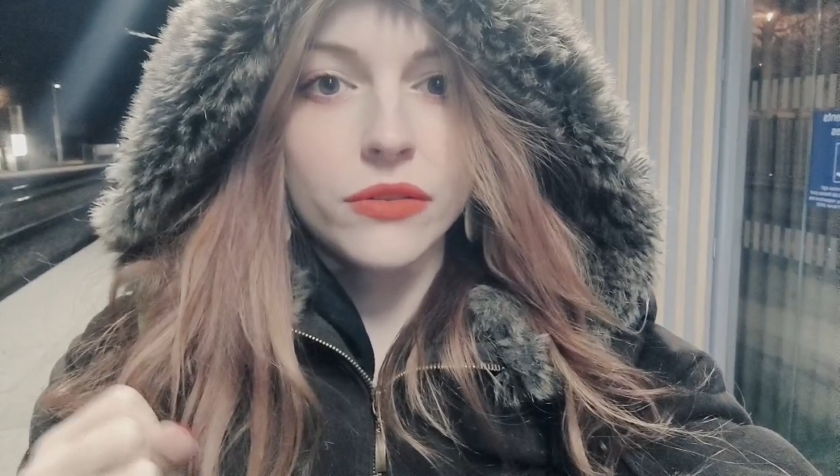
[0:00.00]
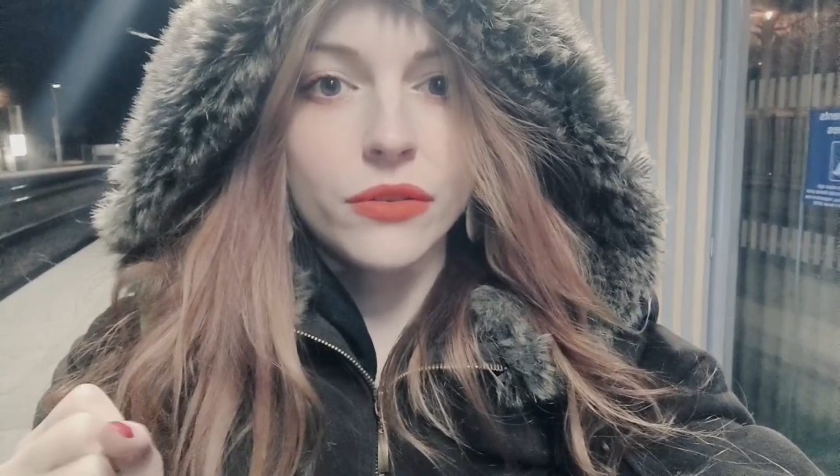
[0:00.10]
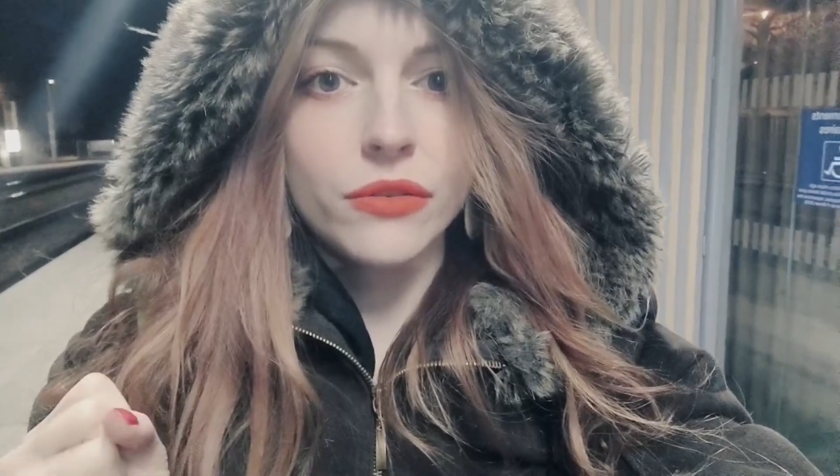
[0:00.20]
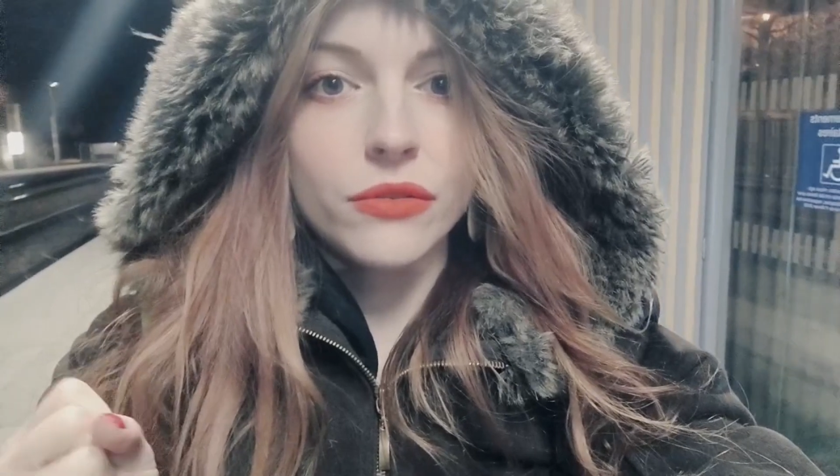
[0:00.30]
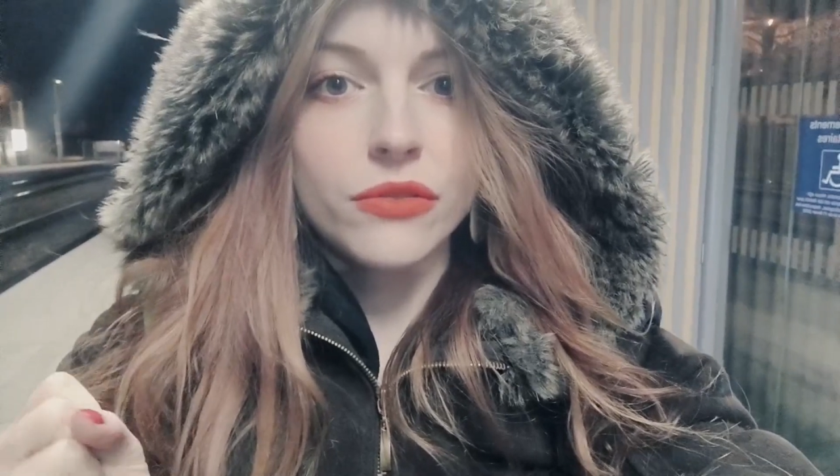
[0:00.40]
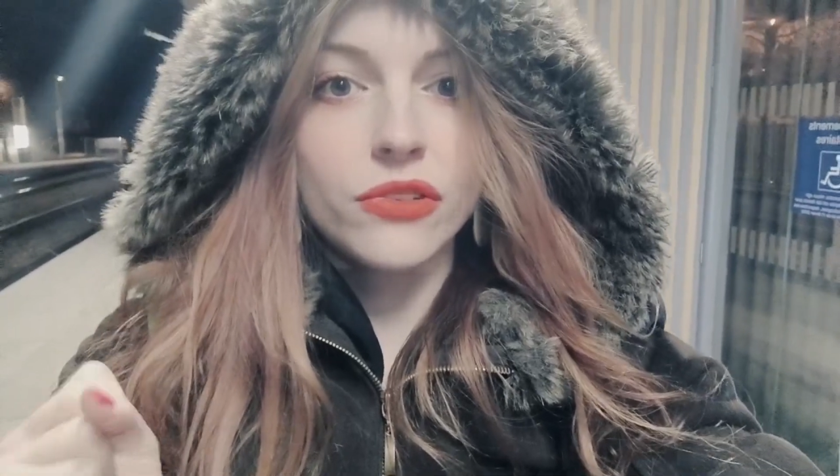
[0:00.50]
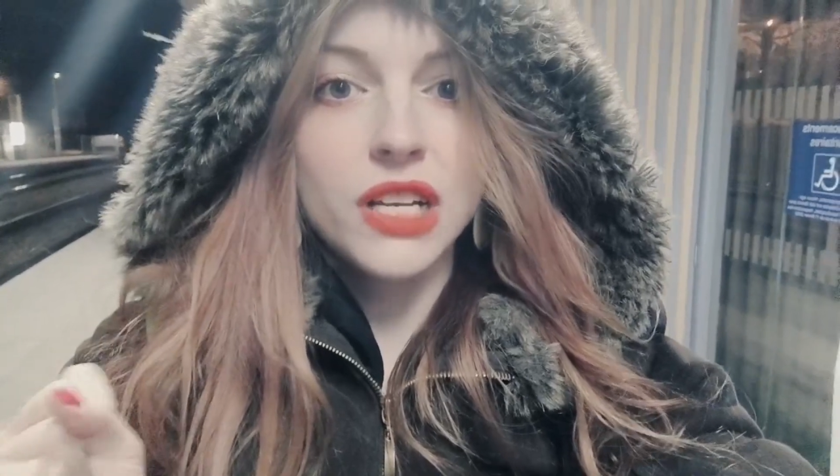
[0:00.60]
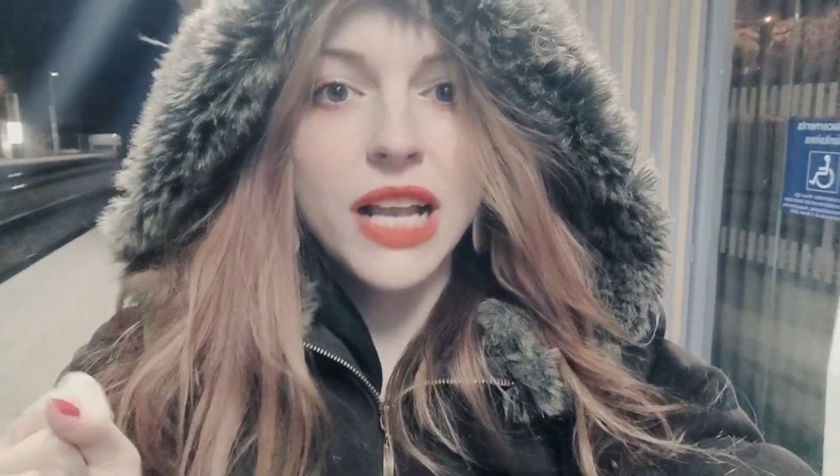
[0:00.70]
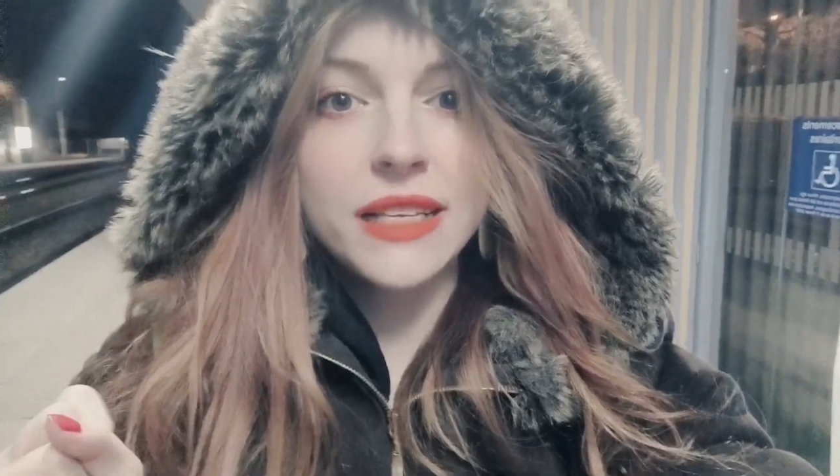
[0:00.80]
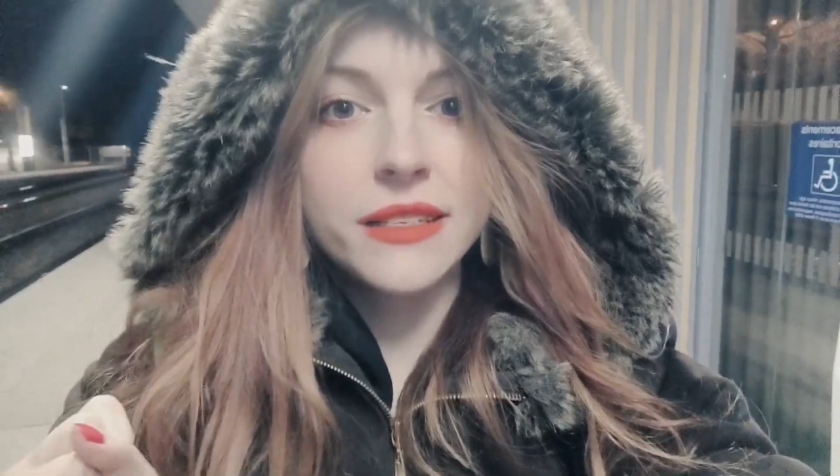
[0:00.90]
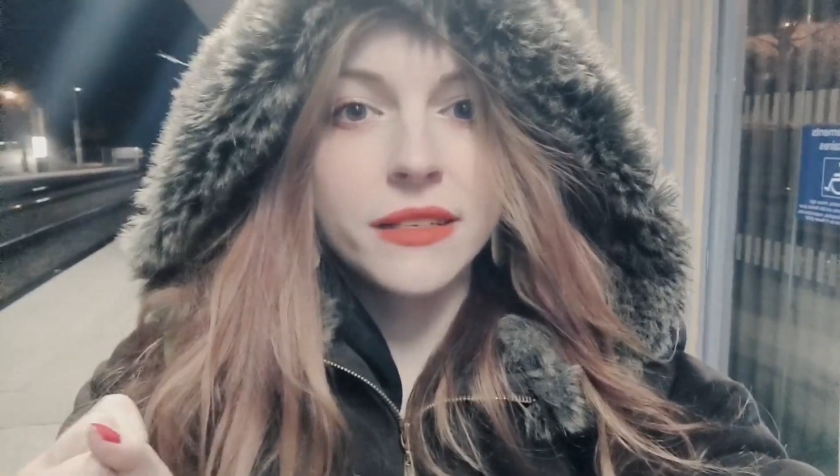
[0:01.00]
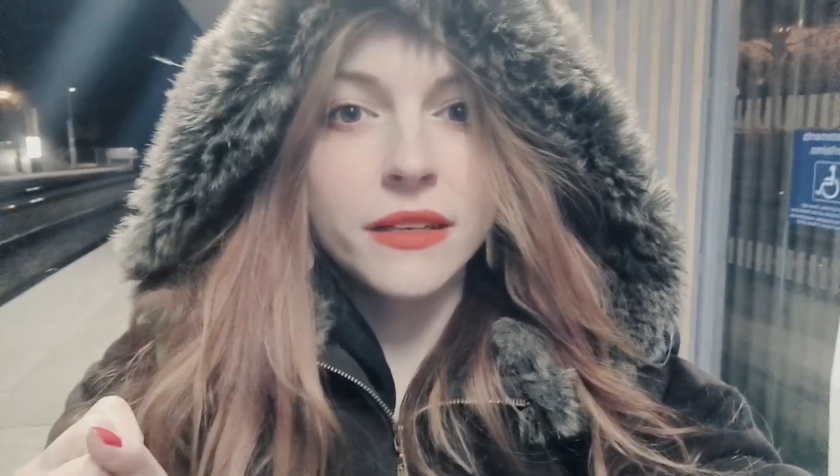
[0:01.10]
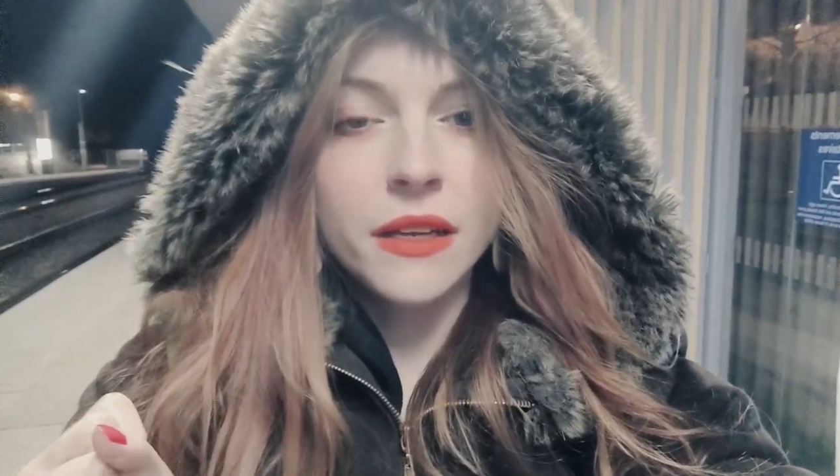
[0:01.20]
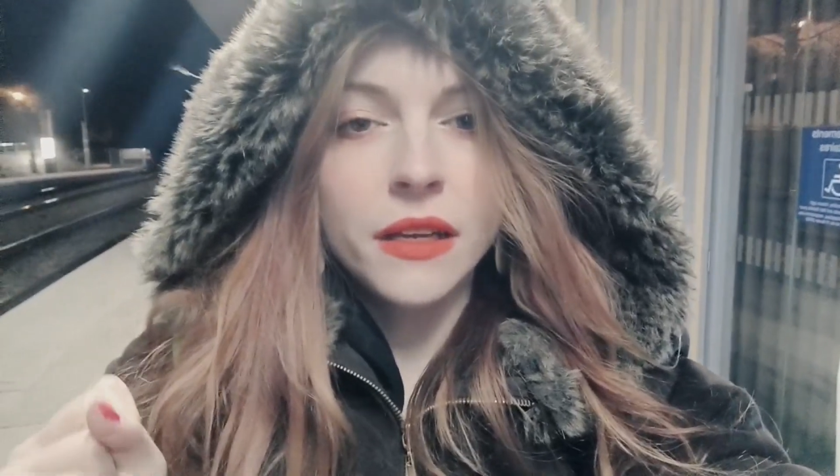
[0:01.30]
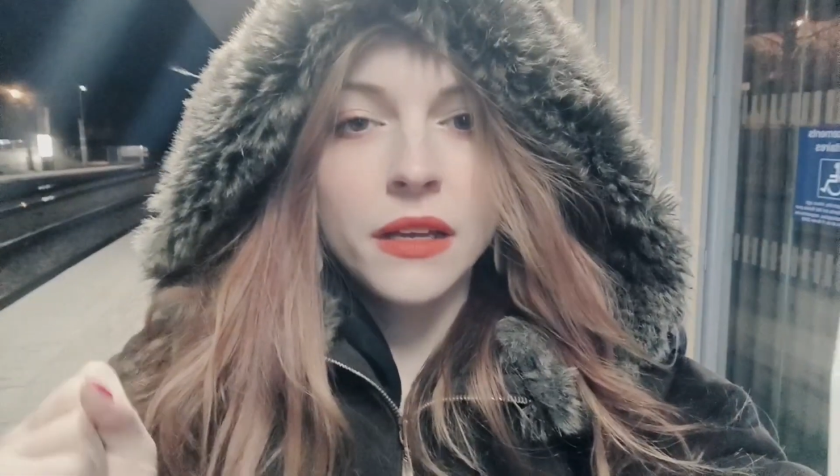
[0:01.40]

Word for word: de, classe hein.